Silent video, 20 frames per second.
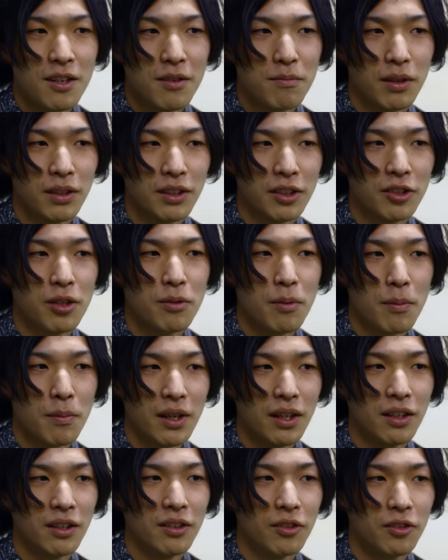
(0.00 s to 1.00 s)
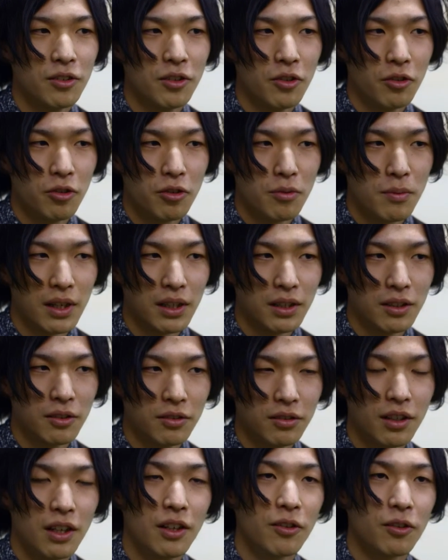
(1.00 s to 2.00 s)
まあ、例えば勉強に追い込まれた
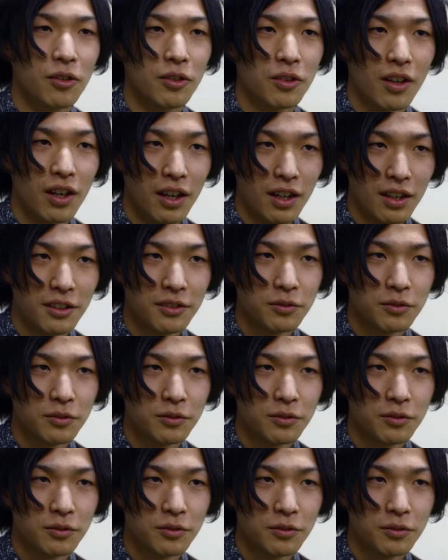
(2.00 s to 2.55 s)
女の子とか、